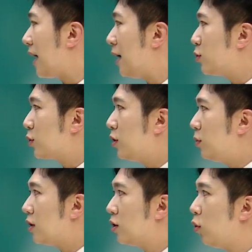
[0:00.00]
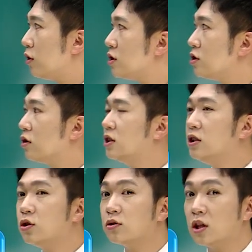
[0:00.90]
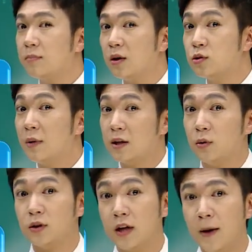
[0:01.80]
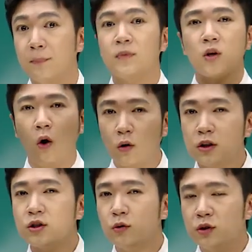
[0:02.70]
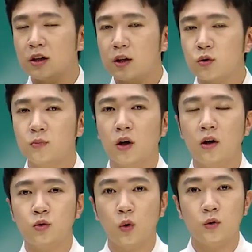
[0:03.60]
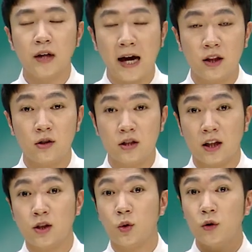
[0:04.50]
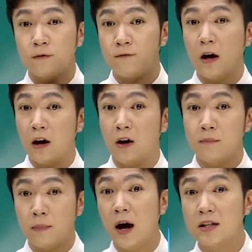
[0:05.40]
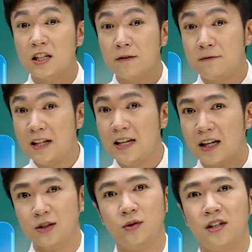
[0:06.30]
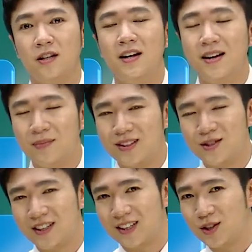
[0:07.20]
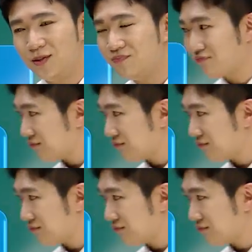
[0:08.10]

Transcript: 가족들보다는 훨씬 더 긍정적인 모습 많이 보니까 거기서 우리가 좀 더 좋은 에너지, 좋은 positive feeling 같은 것들 받을 수 있겠죠.